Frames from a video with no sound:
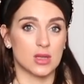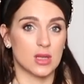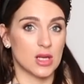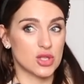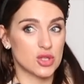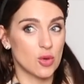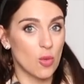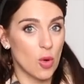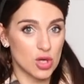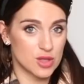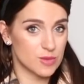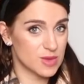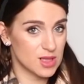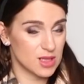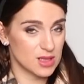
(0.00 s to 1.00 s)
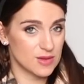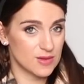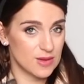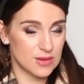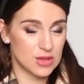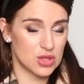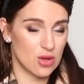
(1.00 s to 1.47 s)
Так что можем сделать
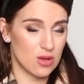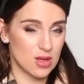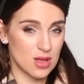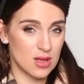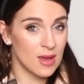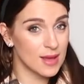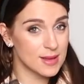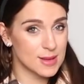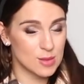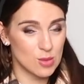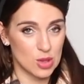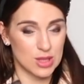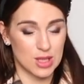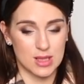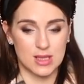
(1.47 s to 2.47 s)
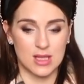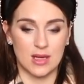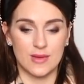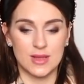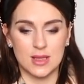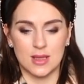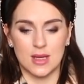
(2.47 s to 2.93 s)
вывод, что они не смотрят
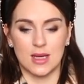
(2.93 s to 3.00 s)
телевизор,